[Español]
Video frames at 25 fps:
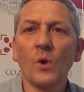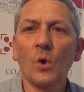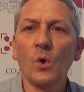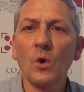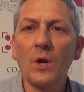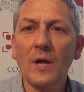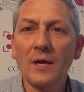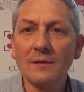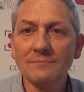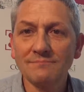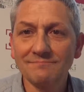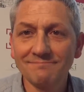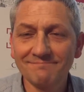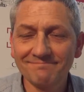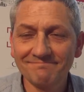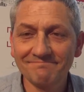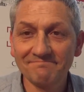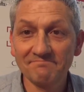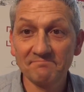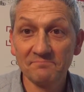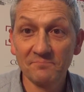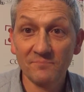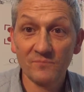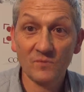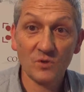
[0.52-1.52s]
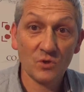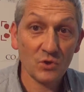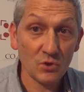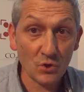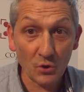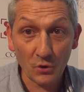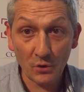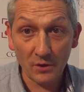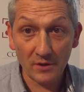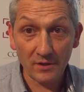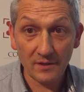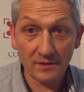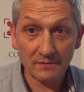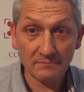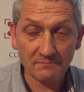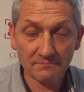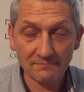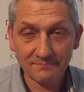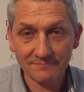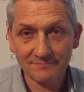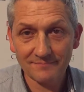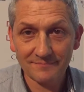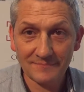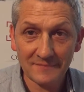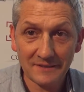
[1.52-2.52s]
Hola, Jordi
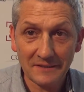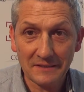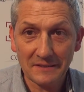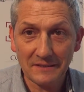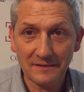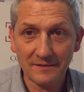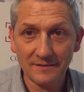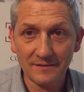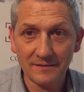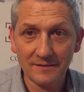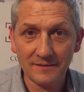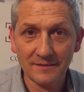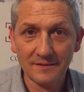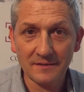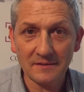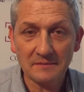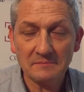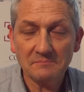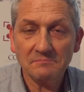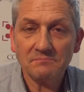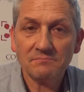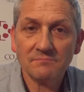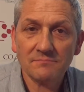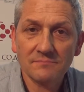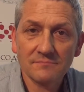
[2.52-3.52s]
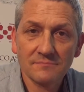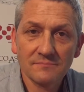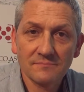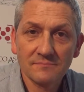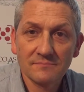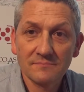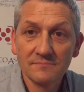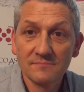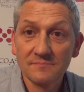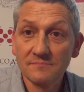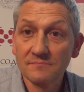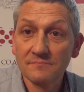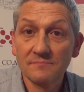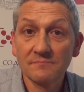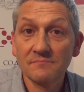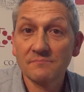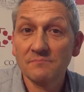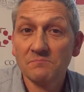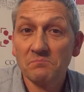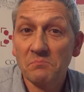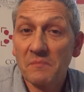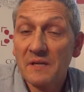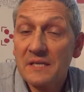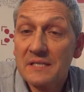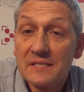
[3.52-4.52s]
y
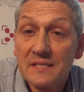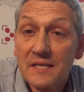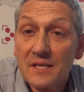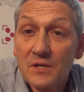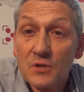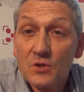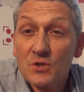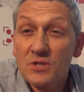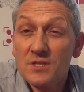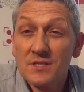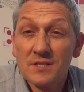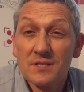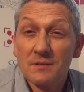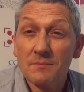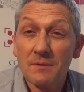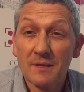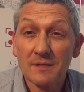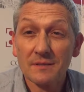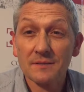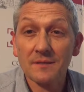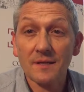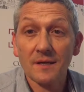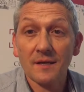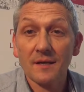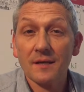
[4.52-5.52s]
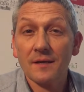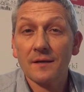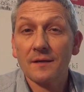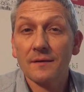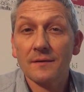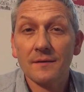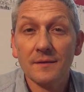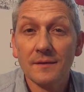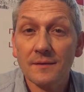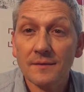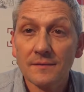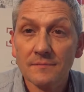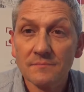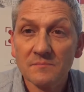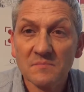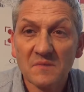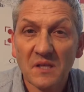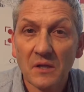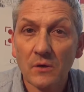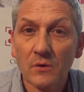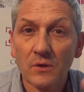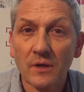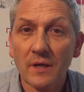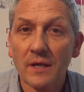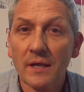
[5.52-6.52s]
Merced, no sé si va a estar, eh,
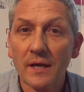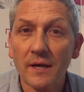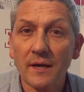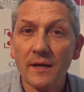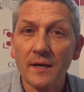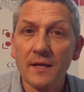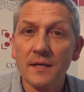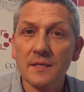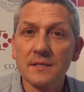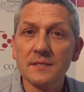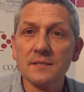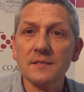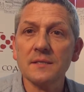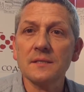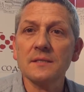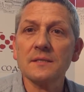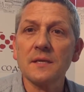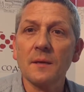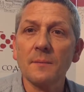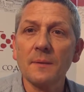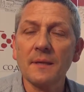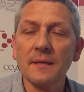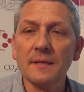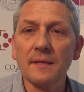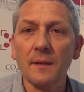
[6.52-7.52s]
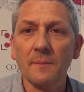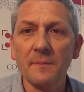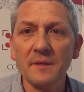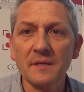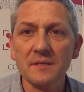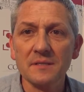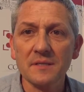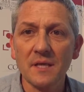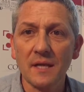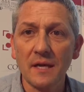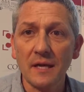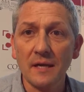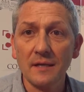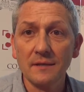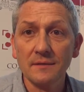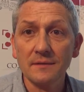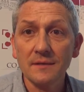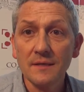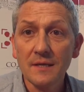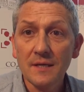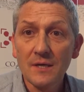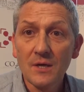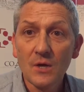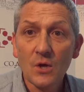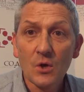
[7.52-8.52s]
creo que Ernest, y Isabel también estarán.
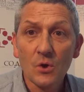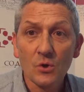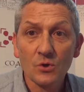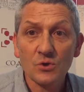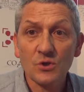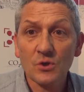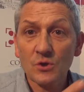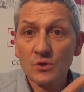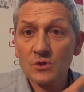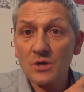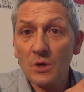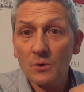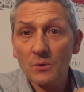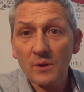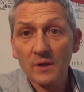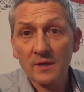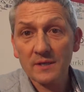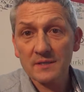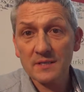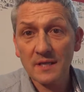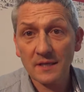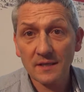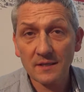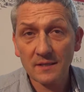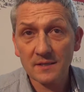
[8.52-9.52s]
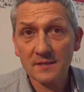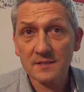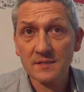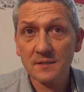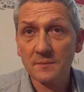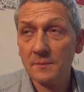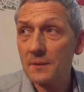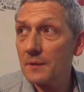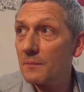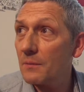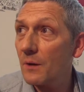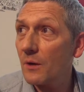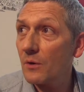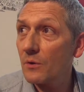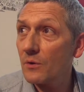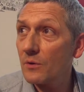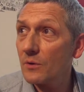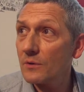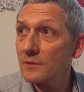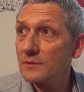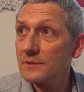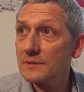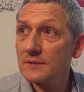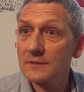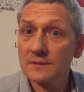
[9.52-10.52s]
Os quiero saludar desde aquí, desde Bilbao,
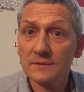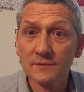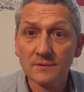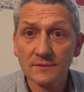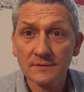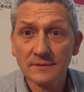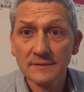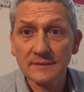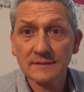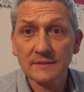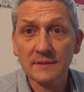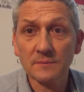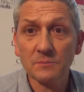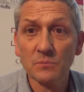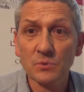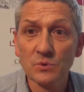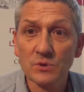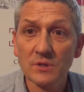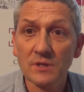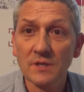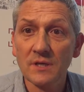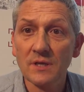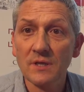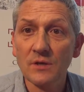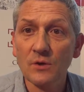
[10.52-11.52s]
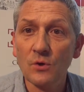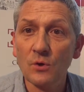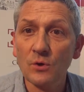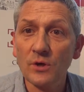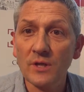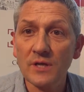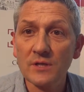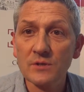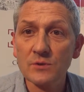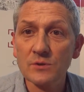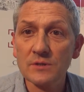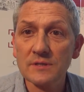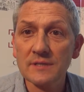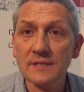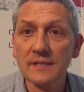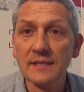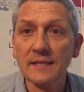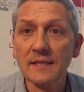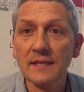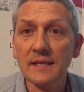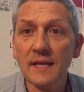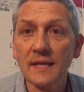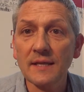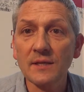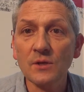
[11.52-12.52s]
¿no? estamos en el congreso
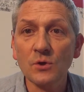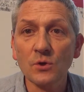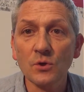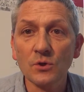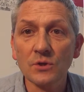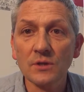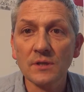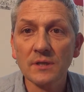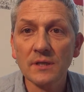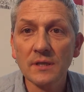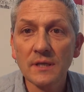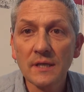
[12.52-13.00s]
este LICOT,